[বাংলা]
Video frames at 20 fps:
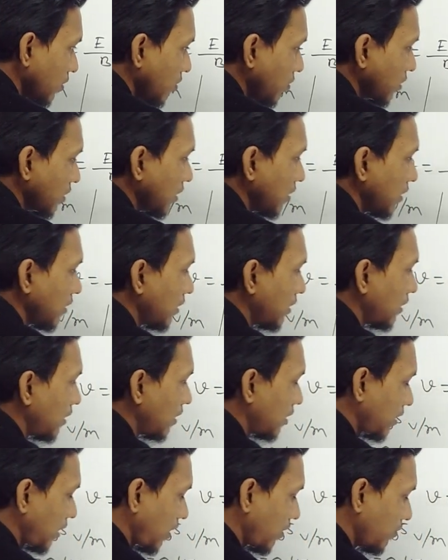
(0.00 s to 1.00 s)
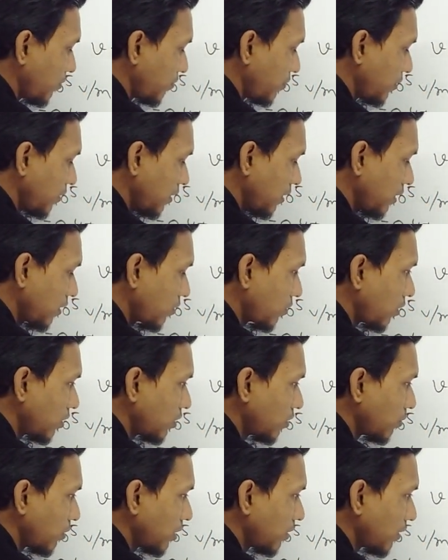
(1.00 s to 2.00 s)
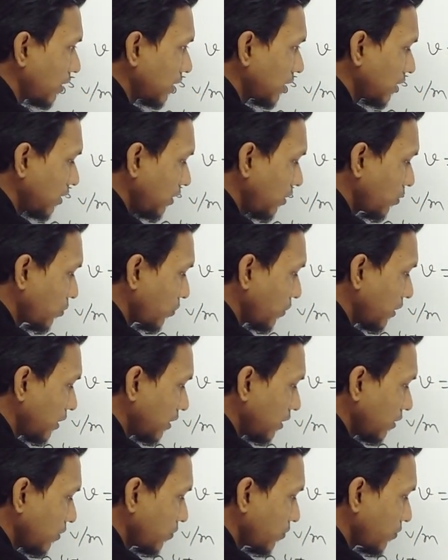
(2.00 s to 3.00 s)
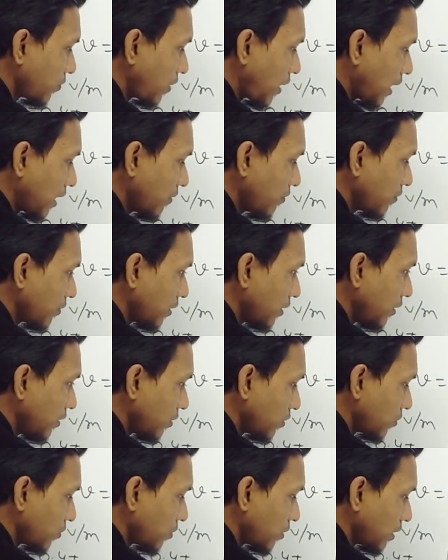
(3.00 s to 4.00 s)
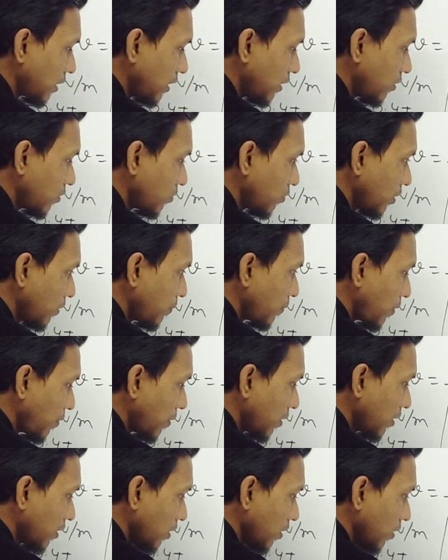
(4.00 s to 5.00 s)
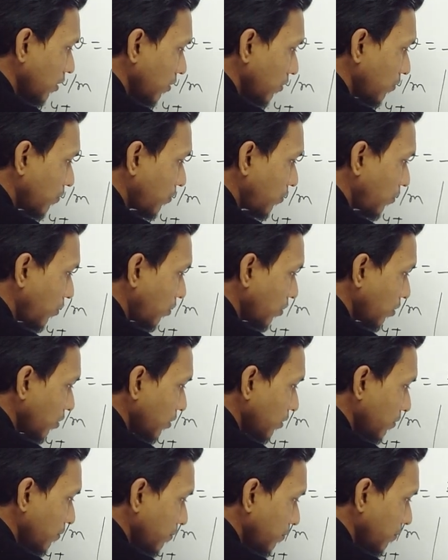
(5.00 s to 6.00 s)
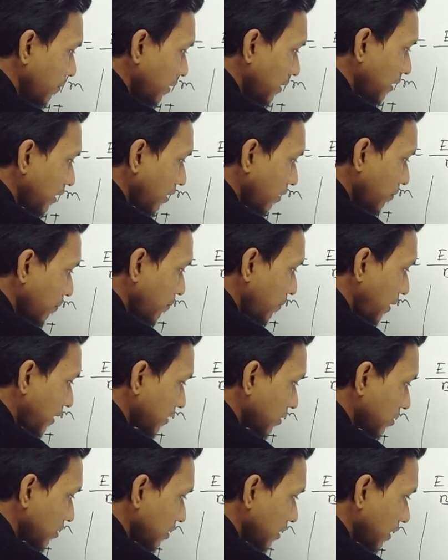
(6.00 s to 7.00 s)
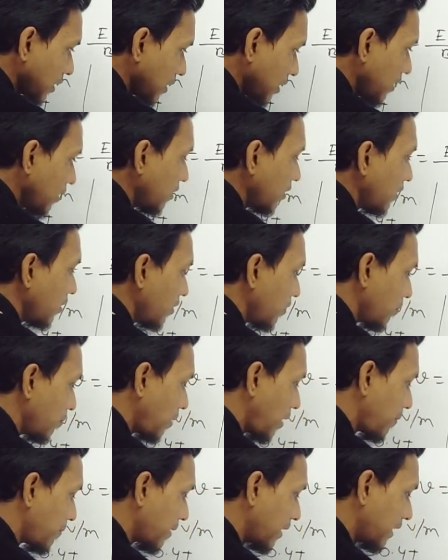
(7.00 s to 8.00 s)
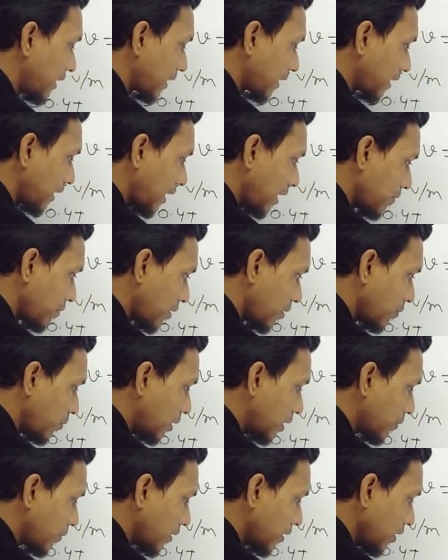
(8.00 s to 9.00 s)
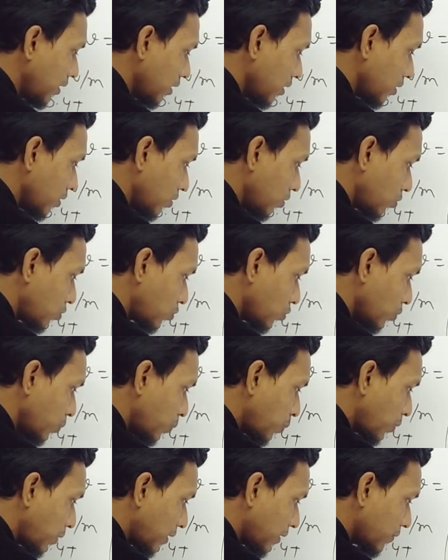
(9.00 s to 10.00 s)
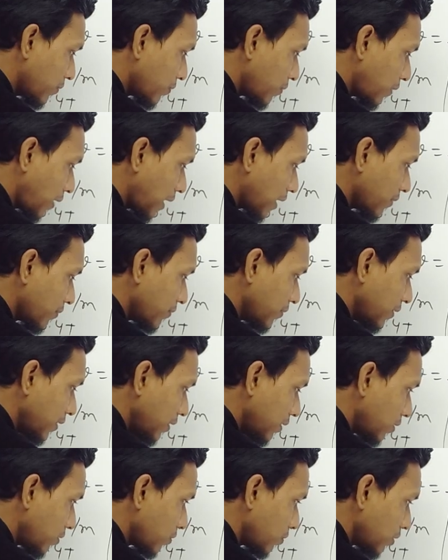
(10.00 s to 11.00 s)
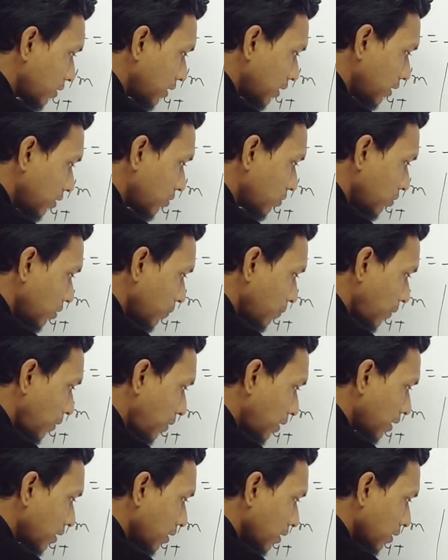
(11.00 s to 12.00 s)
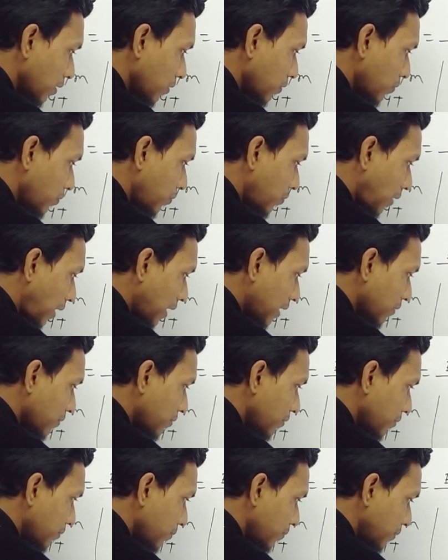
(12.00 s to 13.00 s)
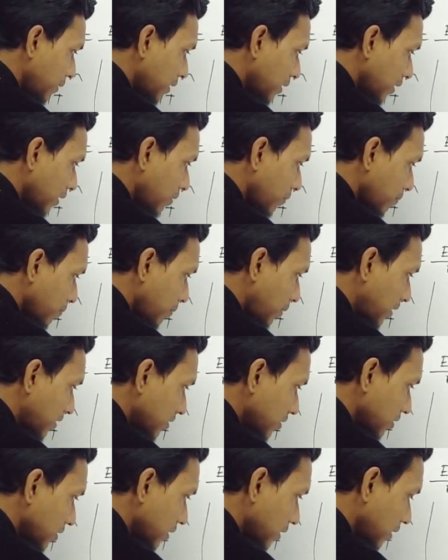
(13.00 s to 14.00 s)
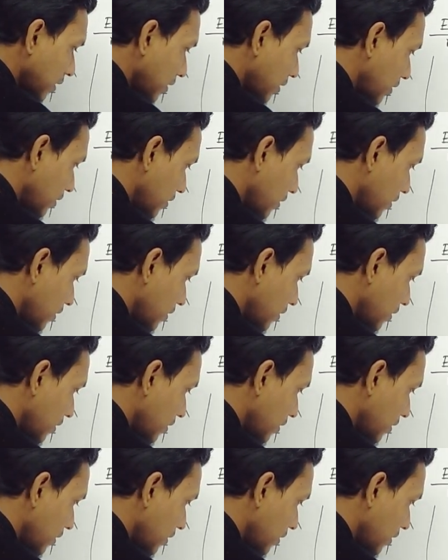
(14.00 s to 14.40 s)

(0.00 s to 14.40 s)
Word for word: ওকে তাহলে ভি ইকুয়াল টু বলতে পারি কি টোয়েন্টি ফাইভ ইন্টু টেন টু দি পাওয়ার ফোর মিটার পার সেকেন্ড বা আমরা এটাকে এইভাবে বলতে পারি টু পয়েন্ট ফাইভ ইন্টু টেন টু দি পাওয়ার ফাইভ মিটার পার সেকেন্ড